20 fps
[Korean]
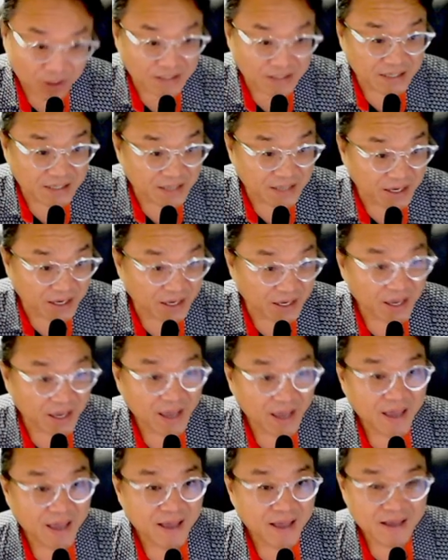요렇게
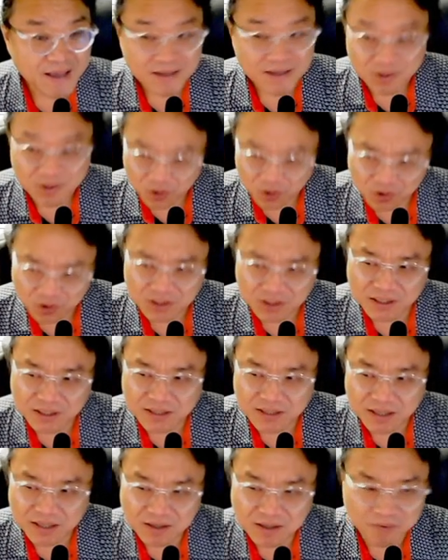자세히
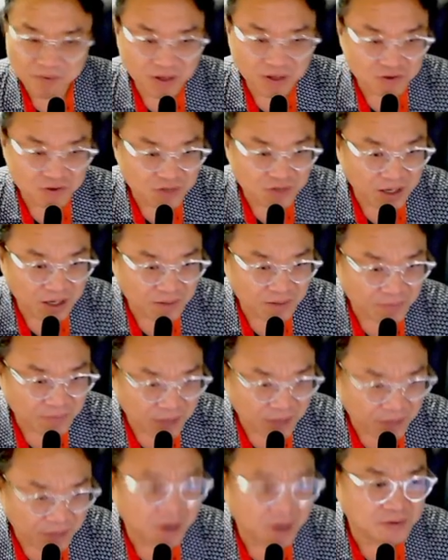요렇게 자세히 설명해 준
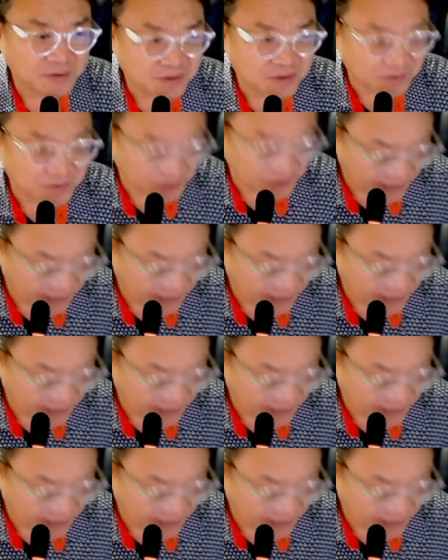사람 아마